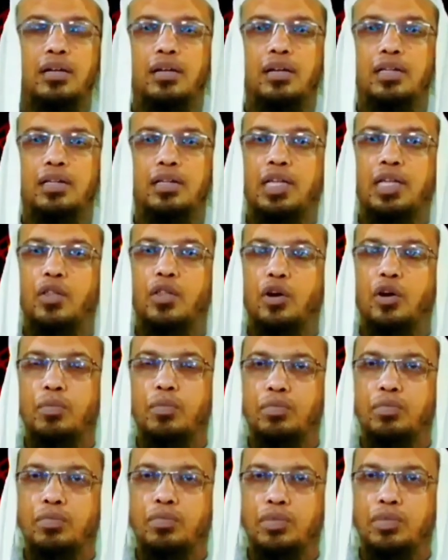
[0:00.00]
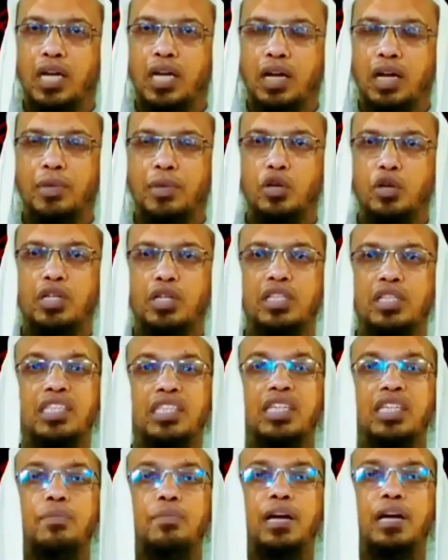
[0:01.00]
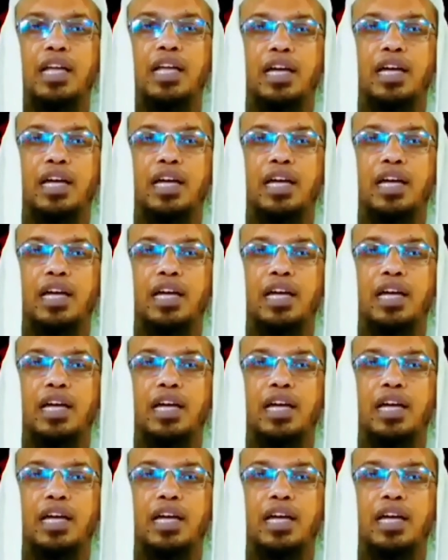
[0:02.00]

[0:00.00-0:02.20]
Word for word: সাধারণ যারা মানুষের কাছে চেয়ে বেড়ায়